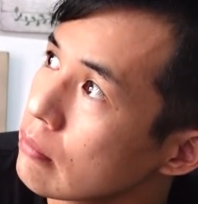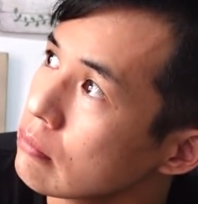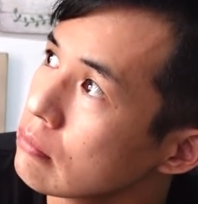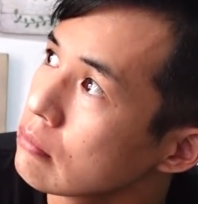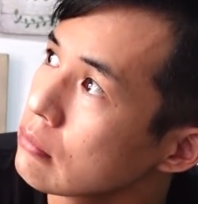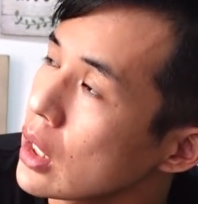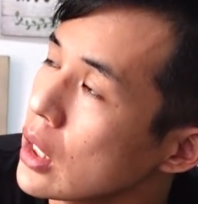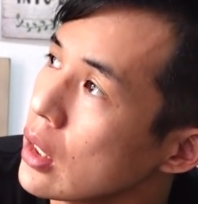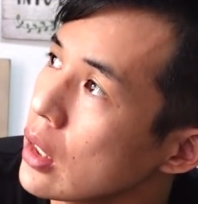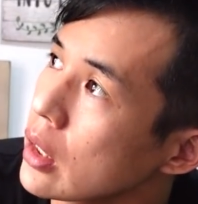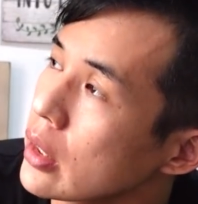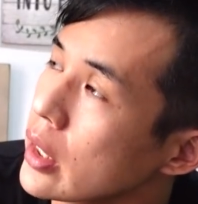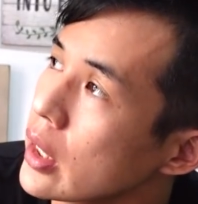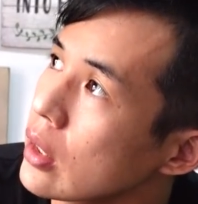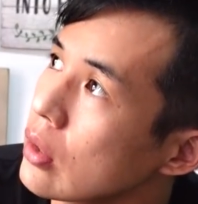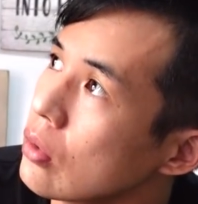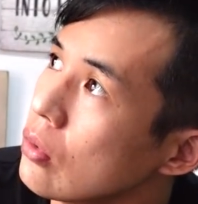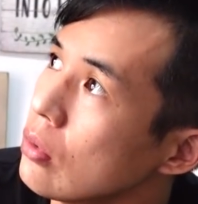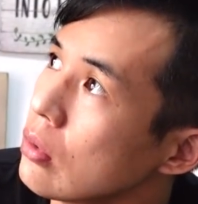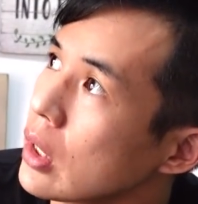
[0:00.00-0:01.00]
うん、なんか
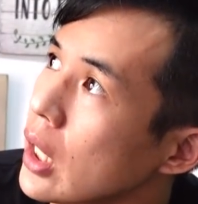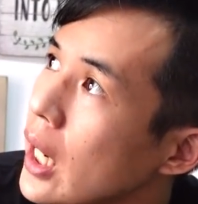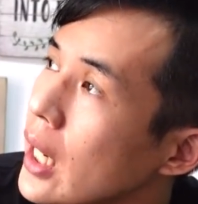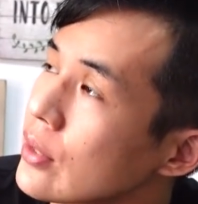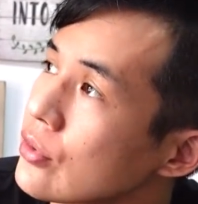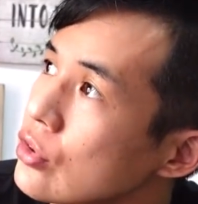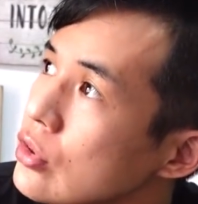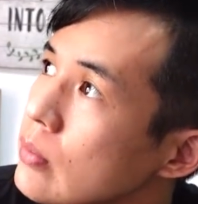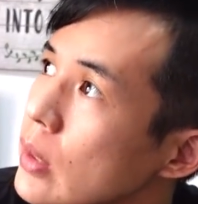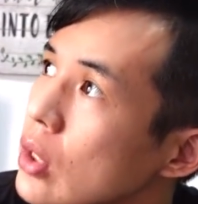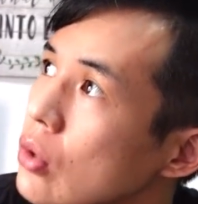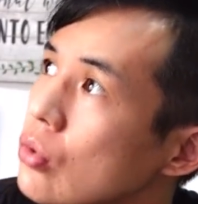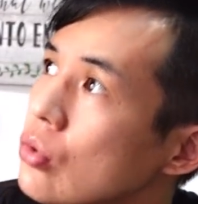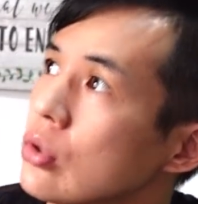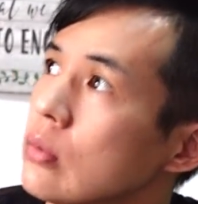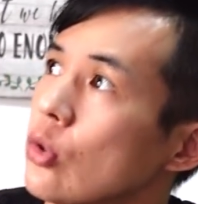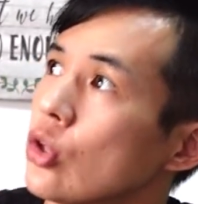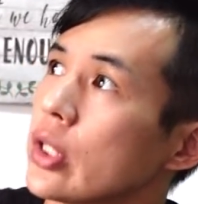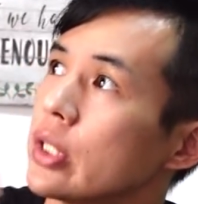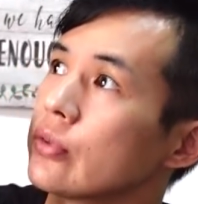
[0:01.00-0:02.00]
結構な厚めの
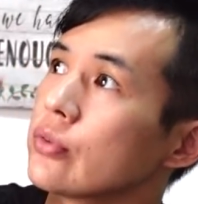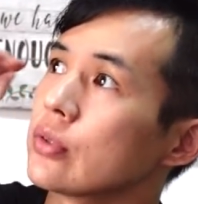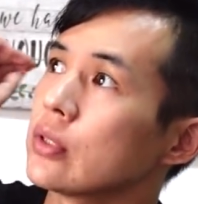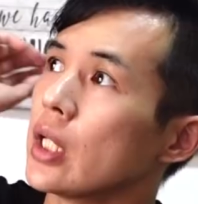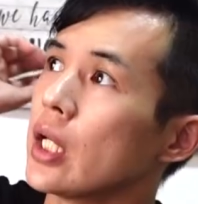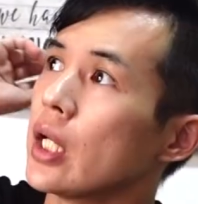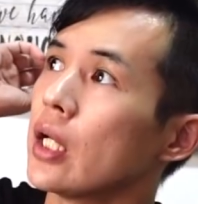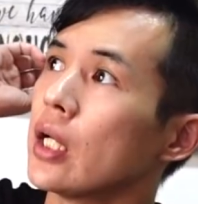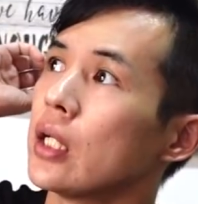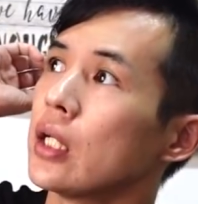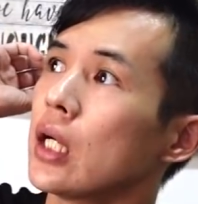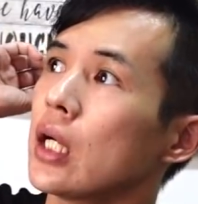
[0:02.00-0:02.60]
雲ですね。